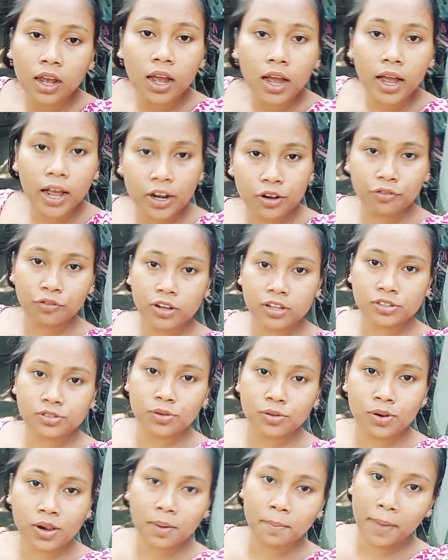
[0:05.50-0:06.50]
হ্যালো ফ্রেন্ডস
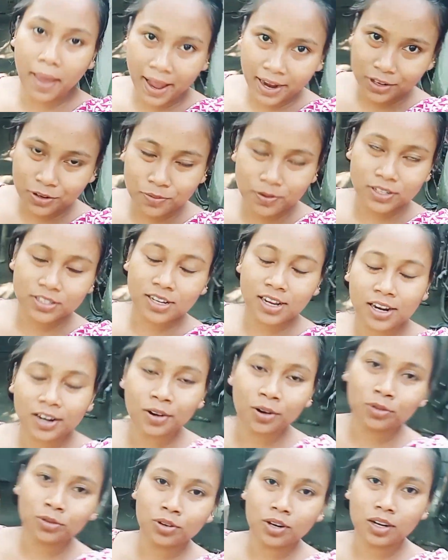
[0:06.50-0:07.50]
ওয়েলকাম ব্যাক টু মাই চ্যানেল
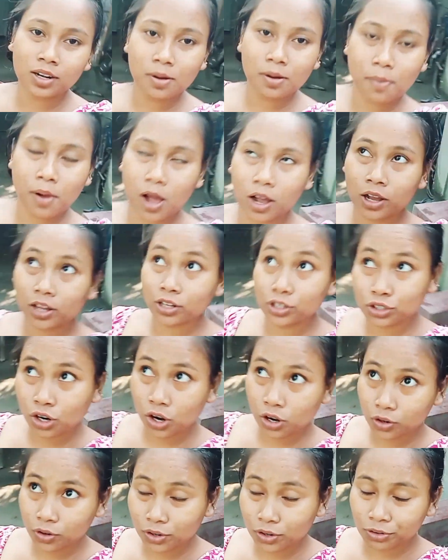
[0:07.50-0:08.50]
নতুন একটা ব্লগে
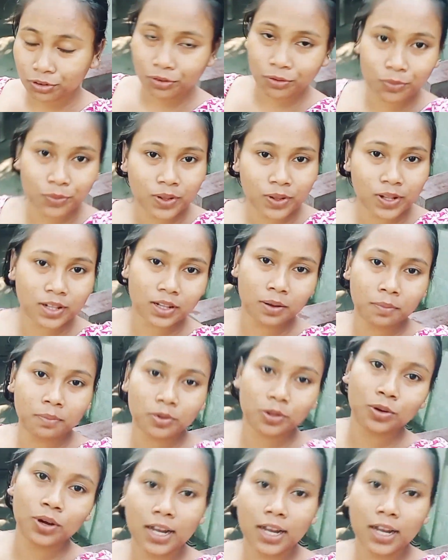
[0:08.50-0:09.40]
সকলকে ওয়েলকাম তো